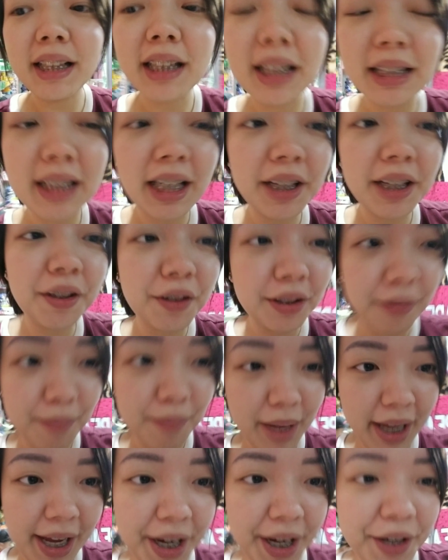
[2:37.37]
kasi ayun,
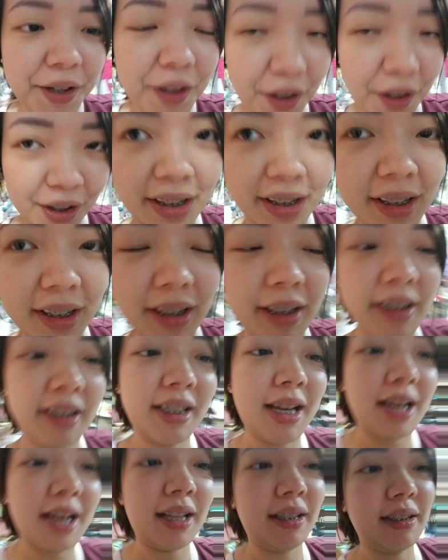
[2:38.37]
may aircon.
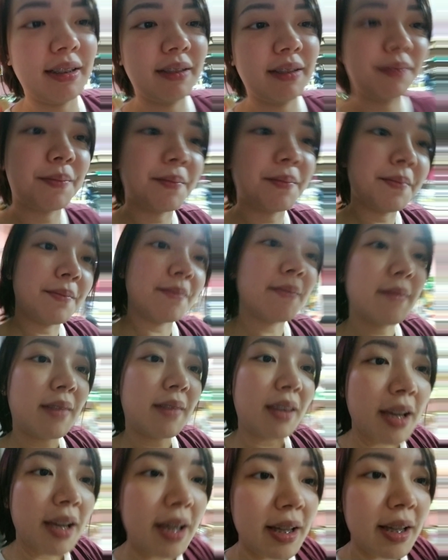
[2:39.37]
Yan.
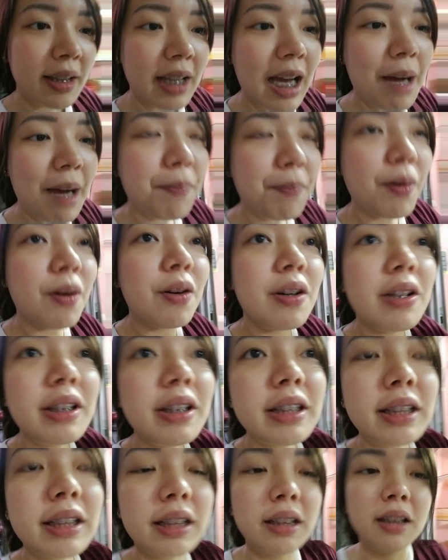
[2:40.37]

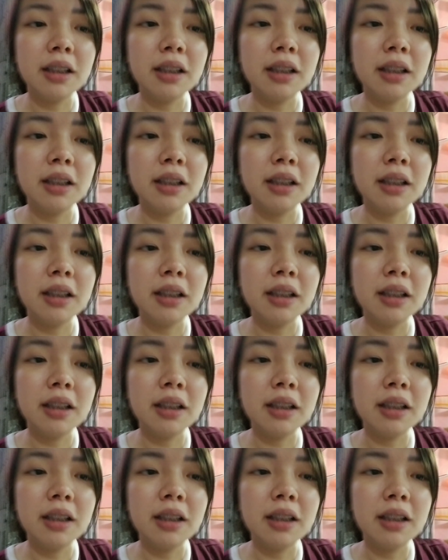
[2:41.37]
Tapos,